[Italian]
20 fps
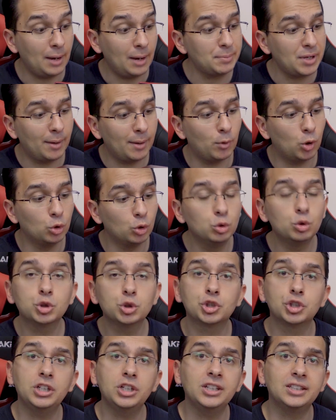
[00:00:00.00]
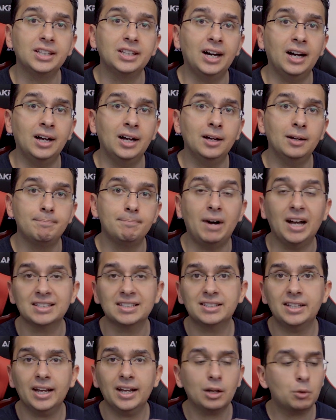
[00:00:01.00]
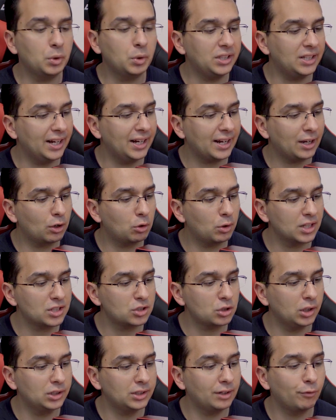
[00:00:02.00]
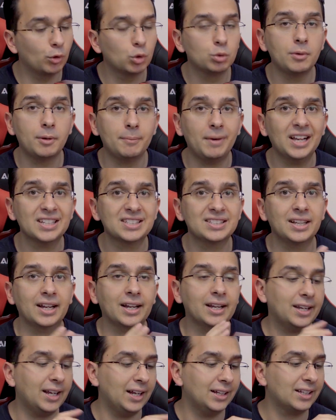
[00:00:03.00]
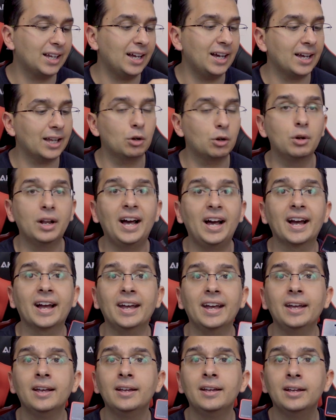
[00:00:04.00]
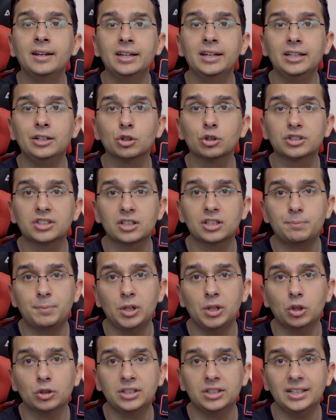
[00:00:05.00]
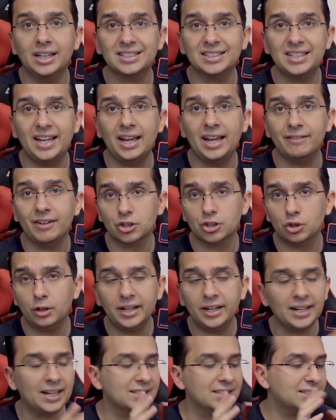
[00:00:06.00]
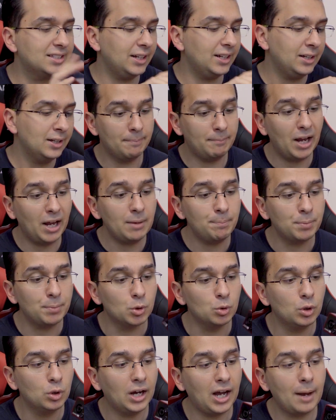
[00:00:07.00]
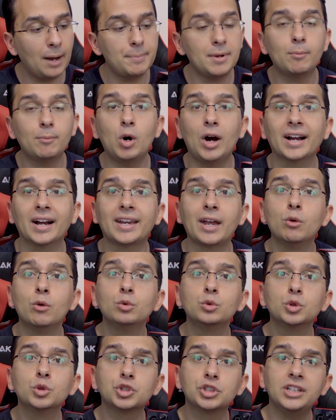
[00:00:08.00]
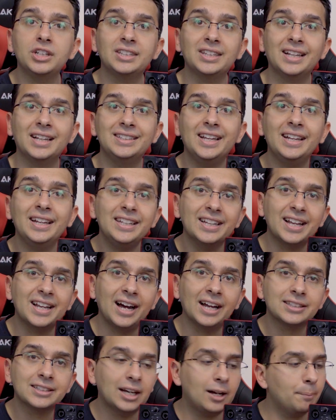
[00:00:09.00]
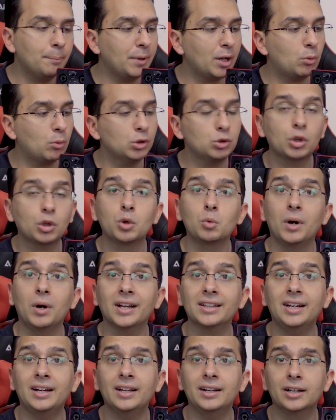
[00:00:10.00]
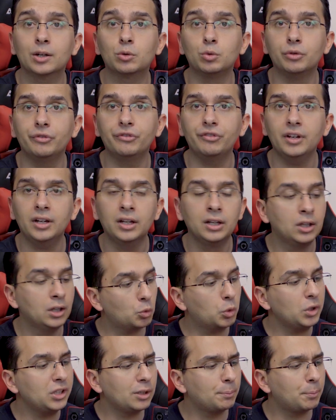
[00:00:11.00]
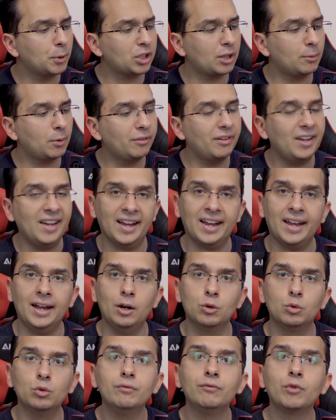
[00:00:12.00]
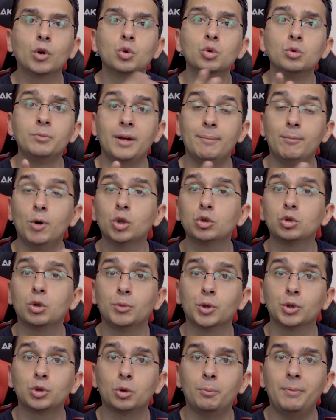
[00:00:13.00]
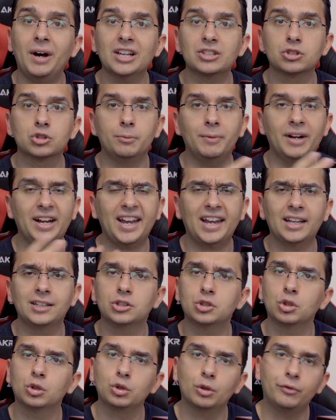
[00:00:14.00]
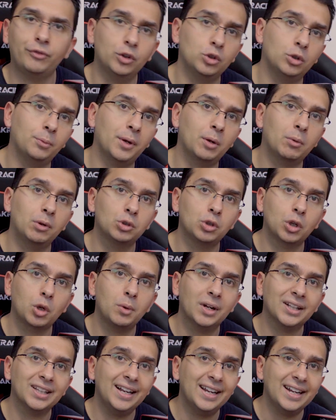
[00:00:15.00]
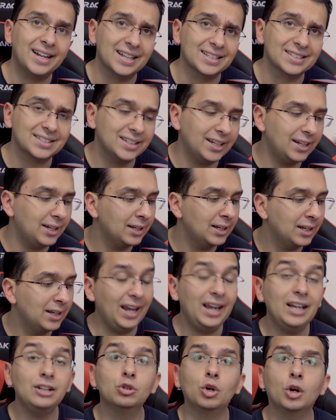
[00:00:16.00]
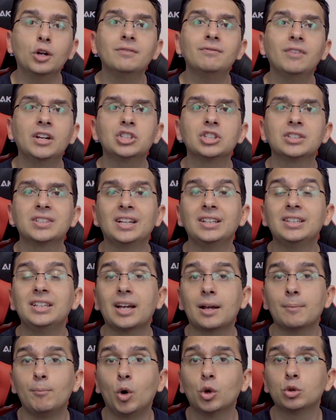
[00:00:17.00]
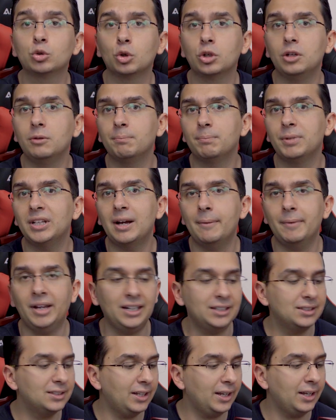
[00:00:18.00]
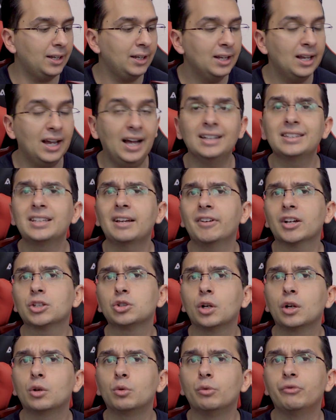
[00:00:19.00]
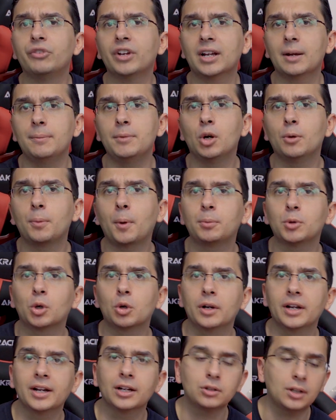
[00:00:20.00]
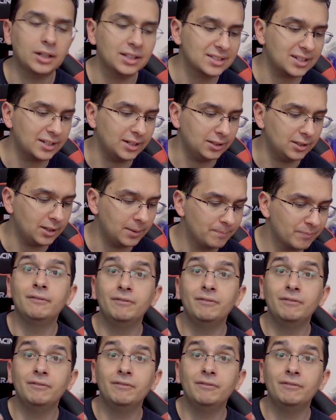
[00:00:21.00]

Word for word: Abbiamo l'uscita master, quindi la regolazione del volume master che andrà a regolare i nostri spinotti da 6 verso le casse, ma in più abbiamo anche un'uscita dedicata per quanto riguarda le cuffie. Quindi potremo avere un volume molto molto basso, magari di sottofondo per quanto riguarda le casse, e noi invece sentire molto limpidamente attraverso le cuffie che abbiamo proprio collegato alla scheda.